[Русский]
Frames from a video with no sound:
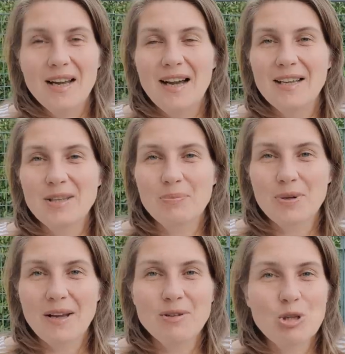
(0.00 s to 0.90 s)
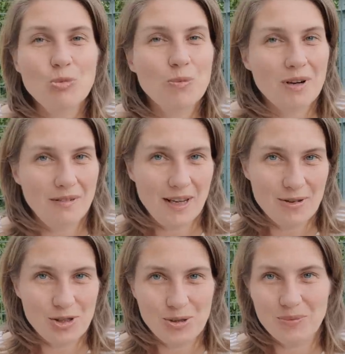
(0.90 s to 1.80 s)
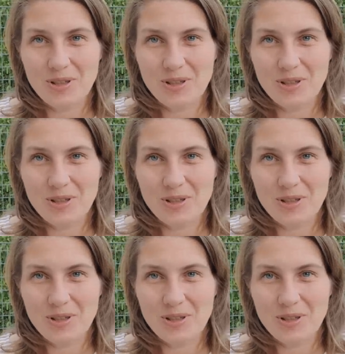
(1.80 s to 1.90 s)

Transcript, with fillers: о неправедном управляющем,